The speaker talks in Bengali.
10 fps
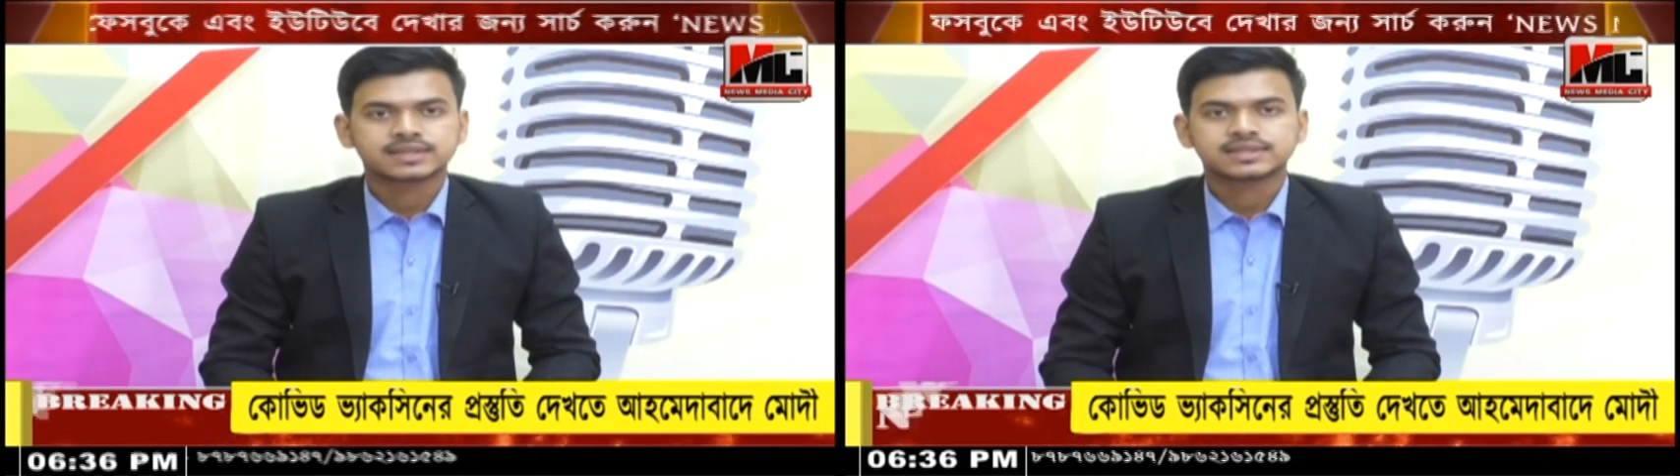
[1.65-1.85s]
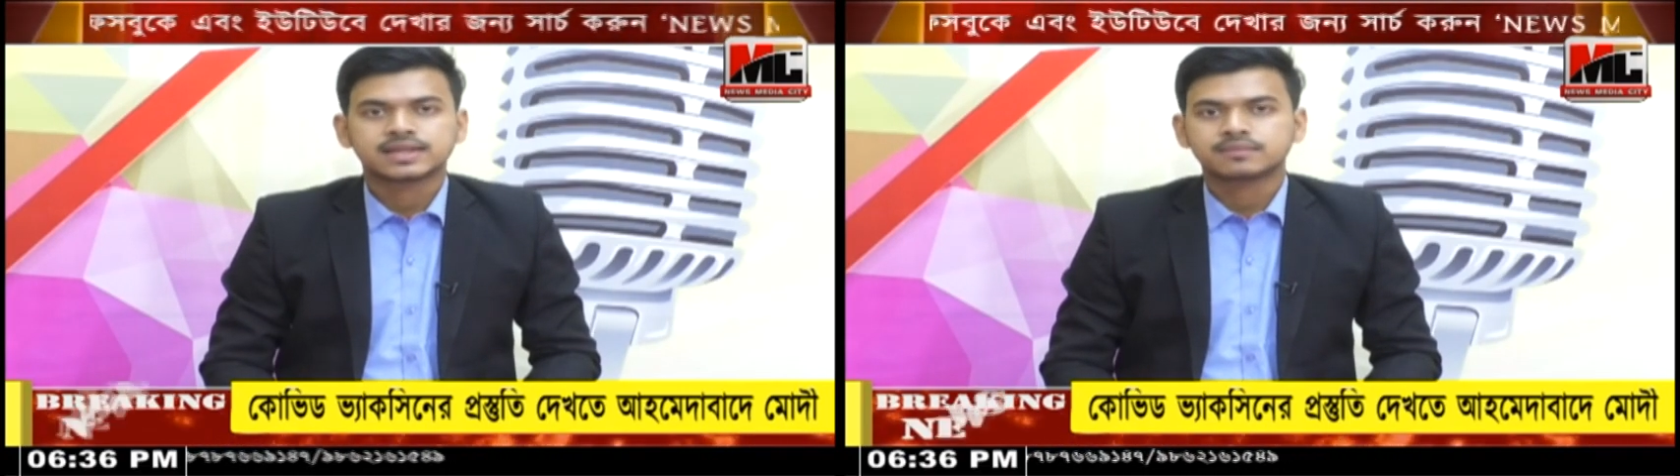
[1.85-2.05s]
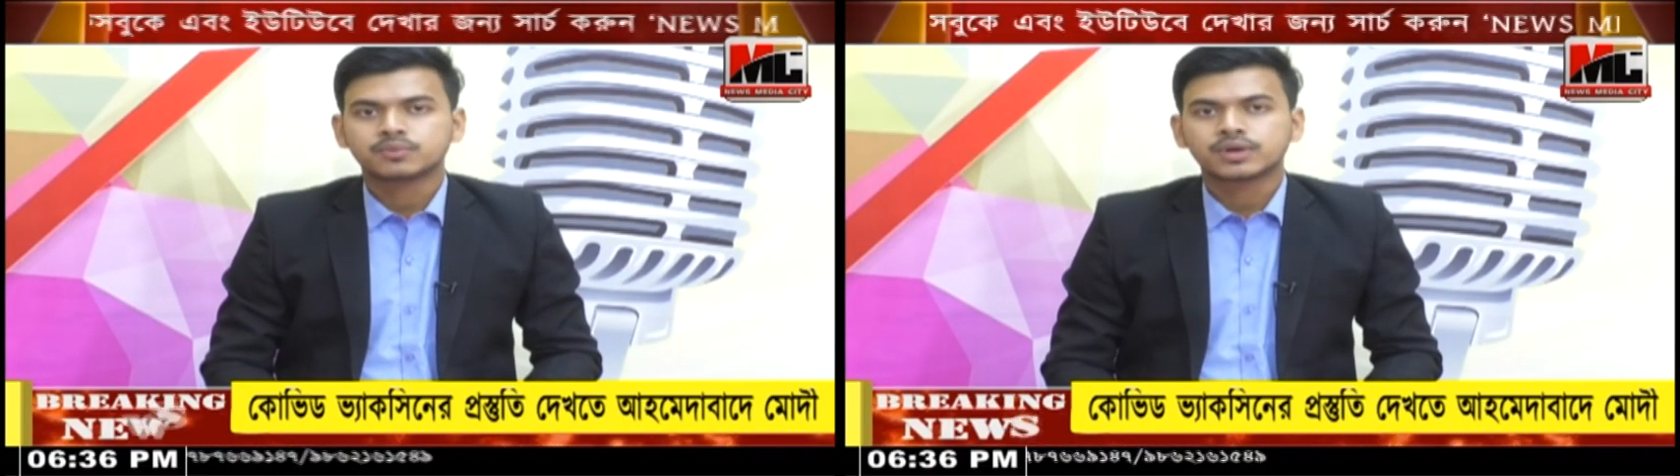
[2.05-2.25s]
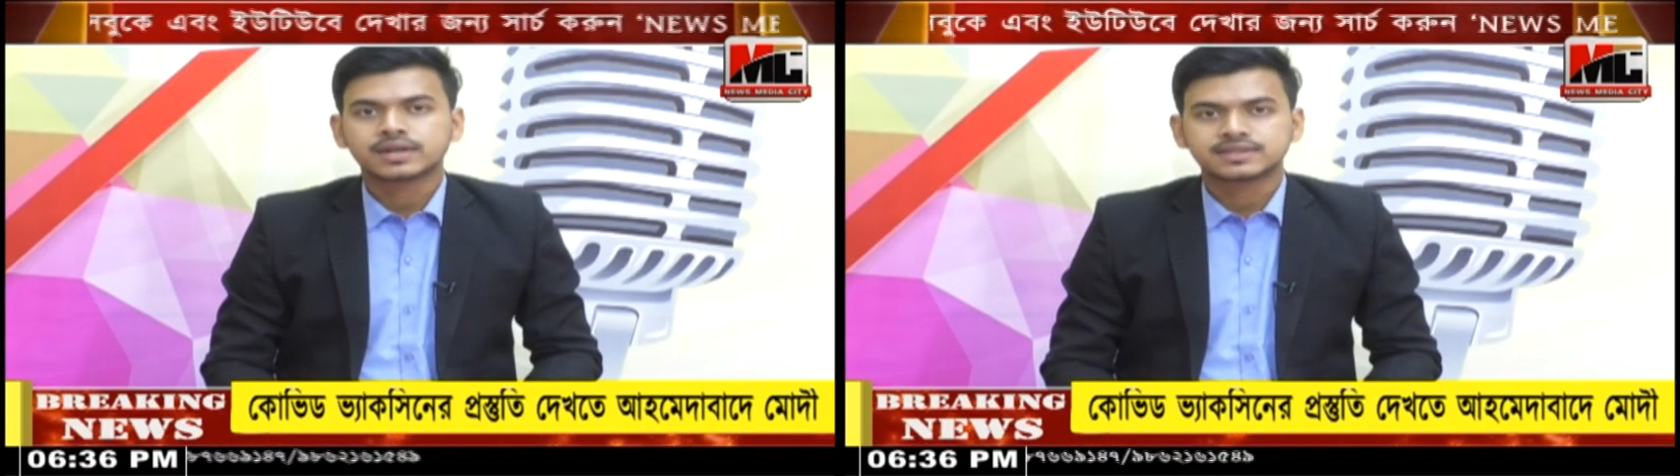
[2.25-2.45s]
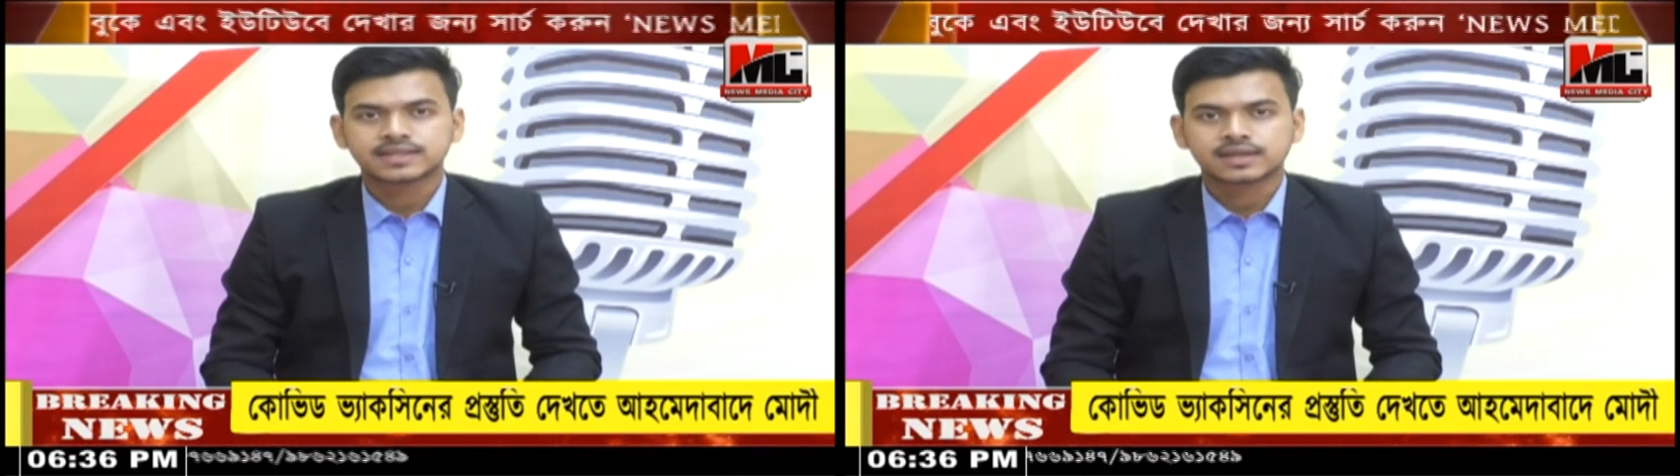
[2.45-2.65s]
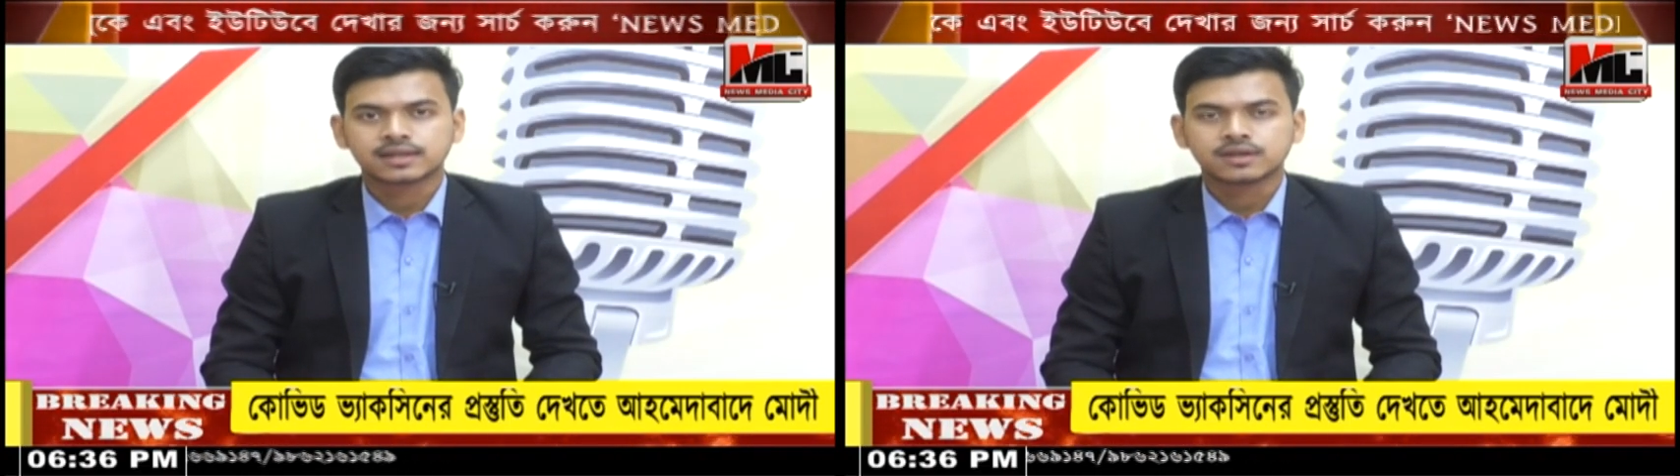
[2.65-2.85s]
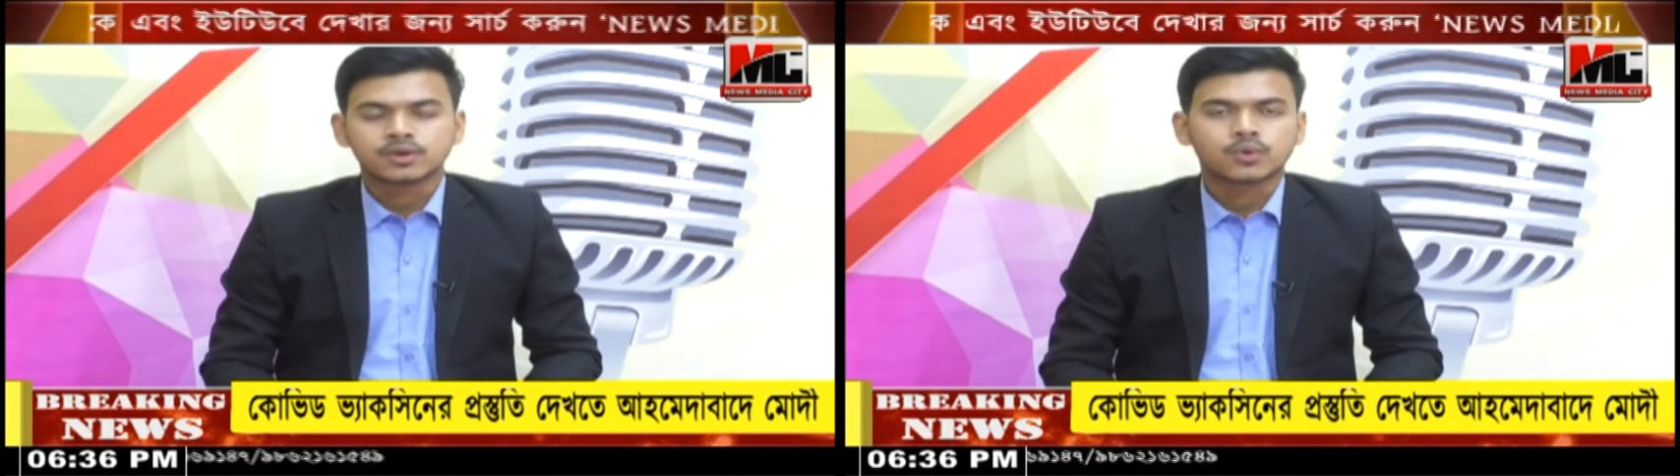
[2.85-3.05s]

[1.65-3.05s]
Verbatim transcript: রাজ্যের অ্যাডভোকেট জেনারেল